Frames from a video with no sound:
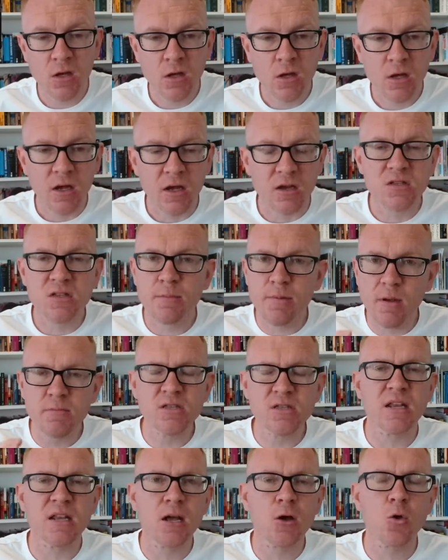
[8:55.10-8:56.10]
Entonces debemos
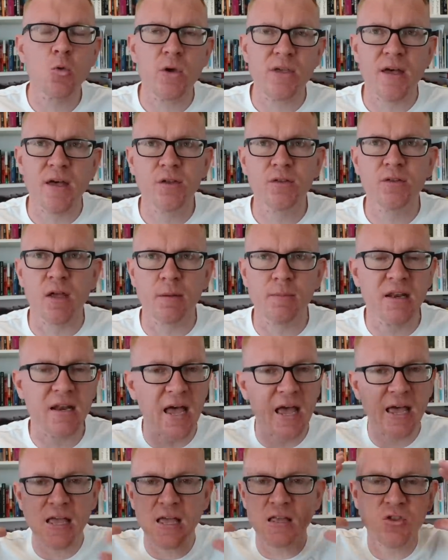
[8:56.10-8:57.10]
tener cuidado también.
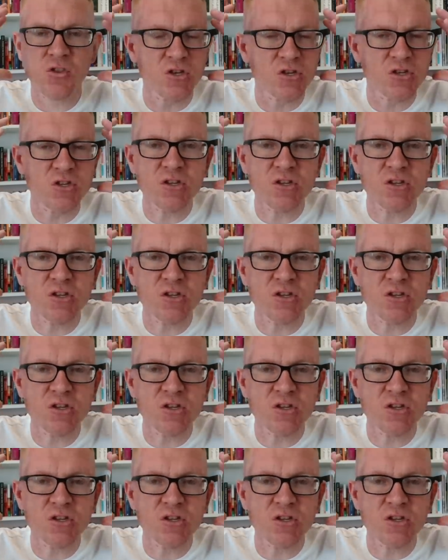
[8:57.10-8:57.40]
Dios